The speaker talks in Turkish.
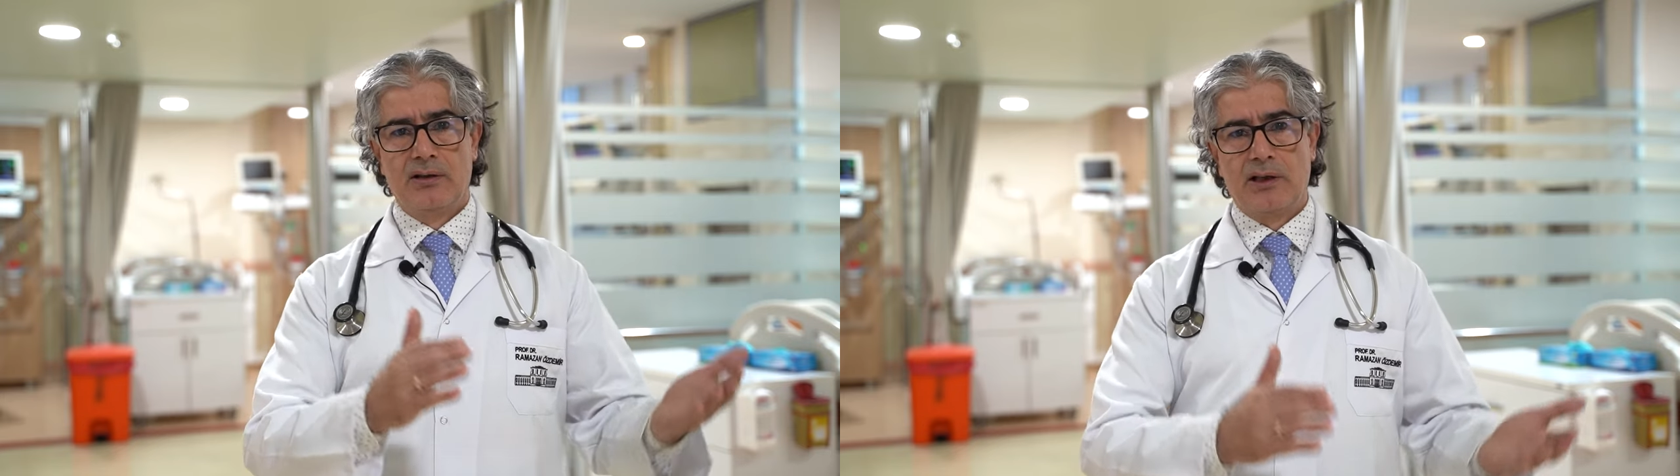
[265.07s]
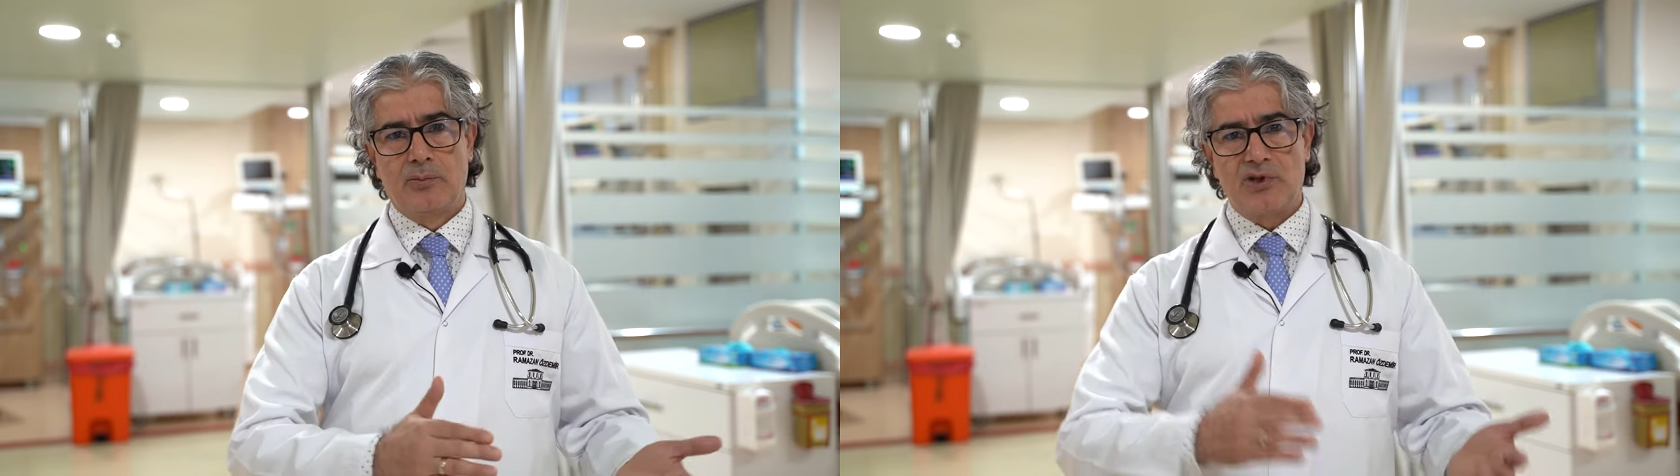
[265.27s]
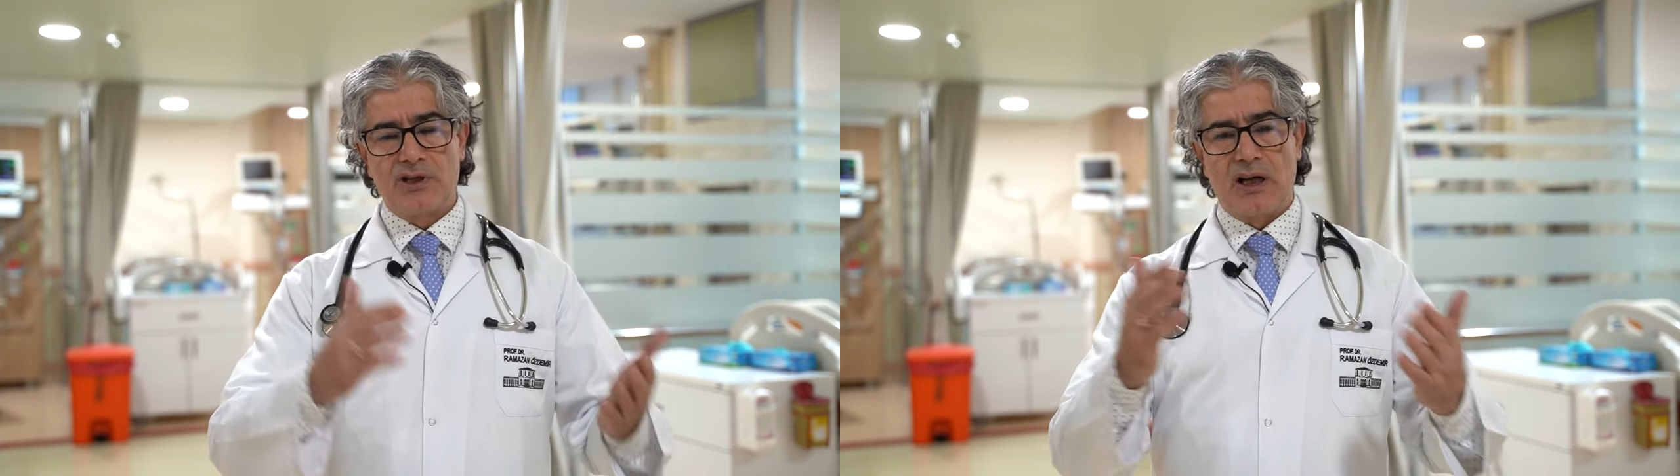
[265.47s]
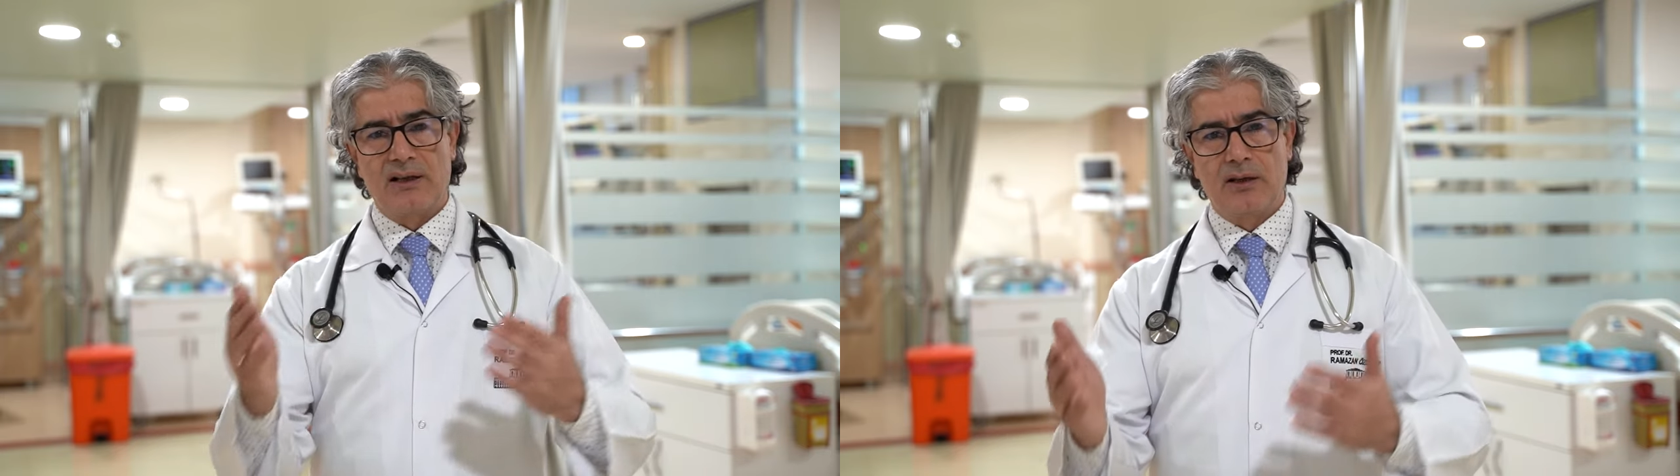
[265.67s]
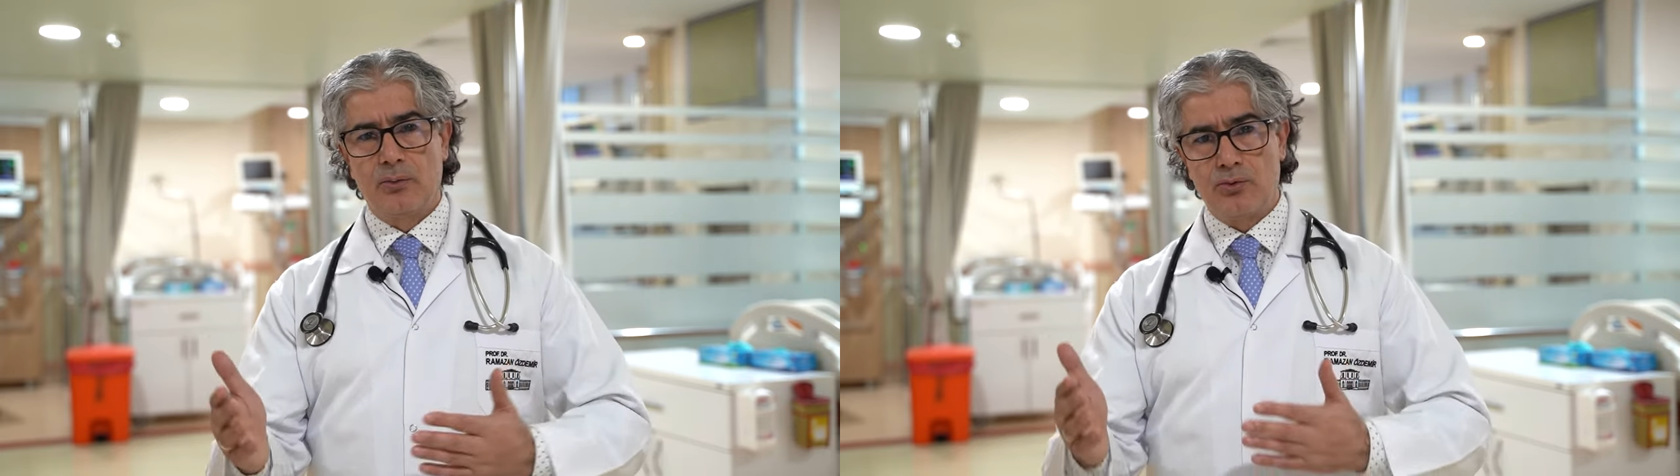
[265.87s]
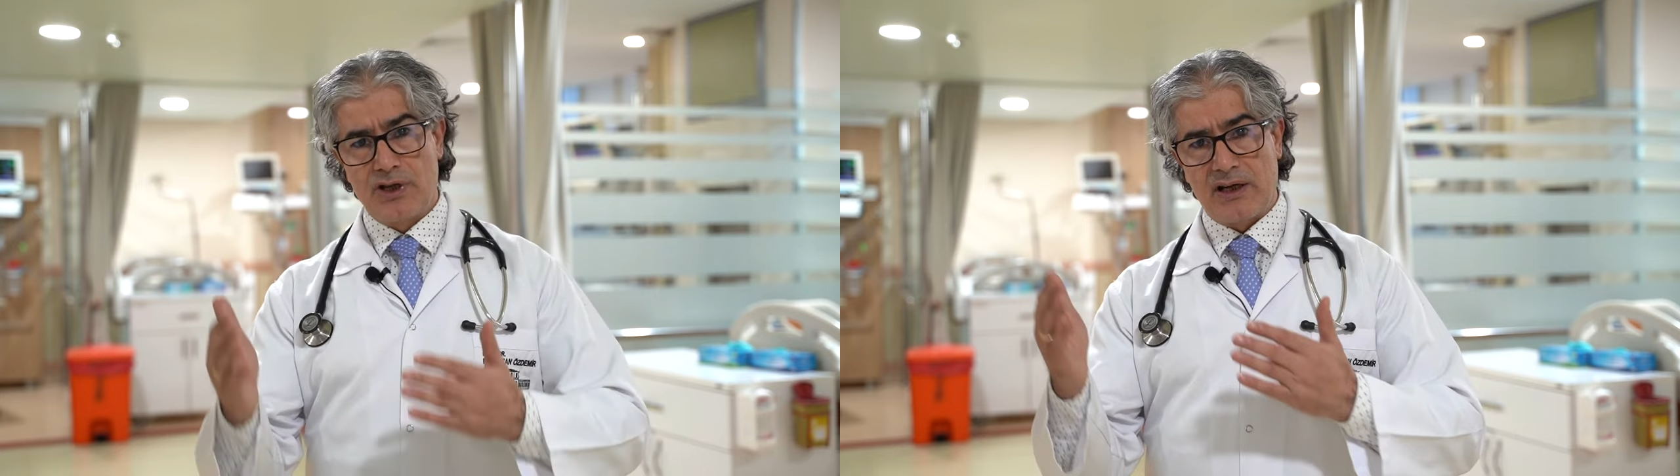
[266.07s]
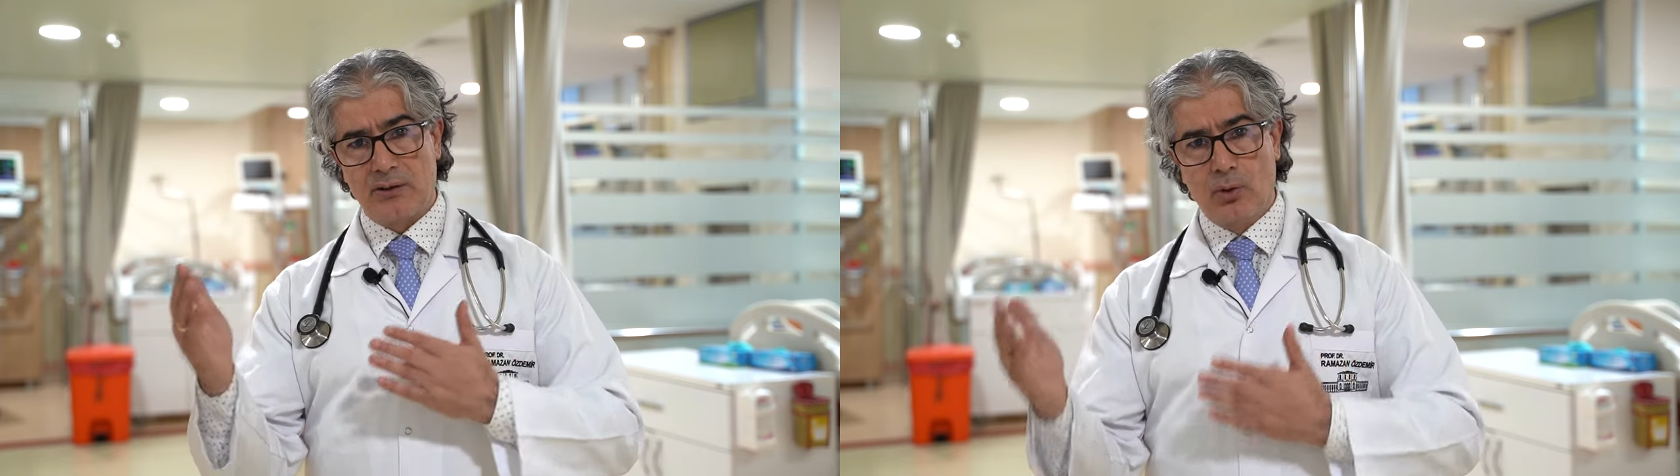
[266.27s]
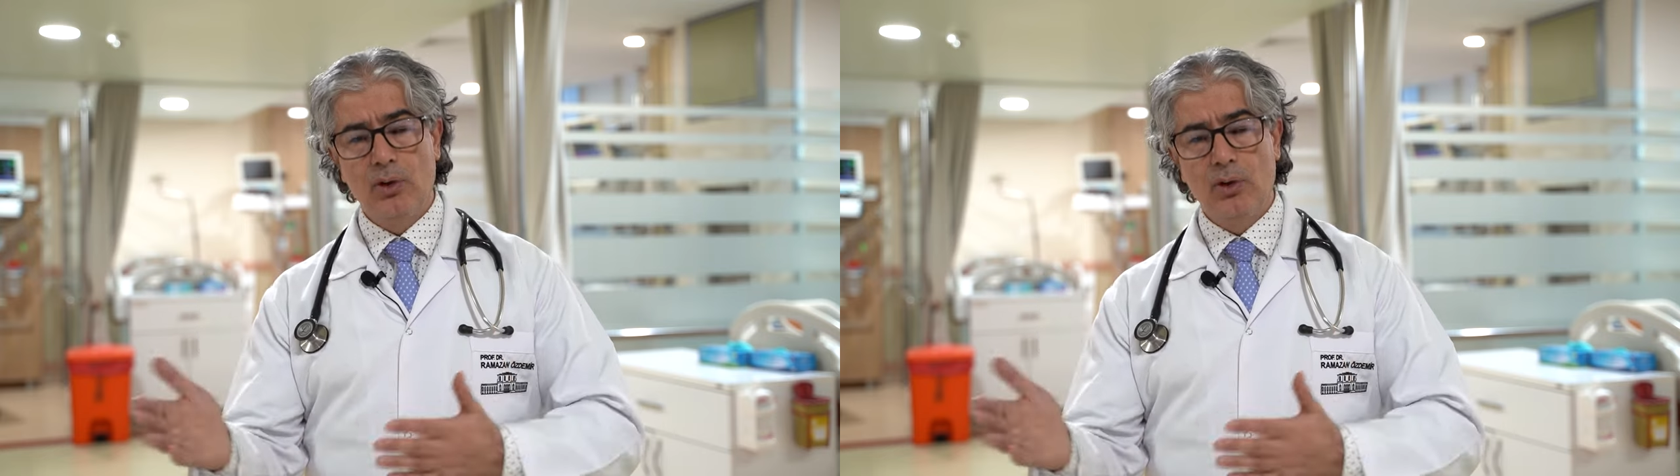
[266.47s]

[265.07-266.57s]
70'in üzerinde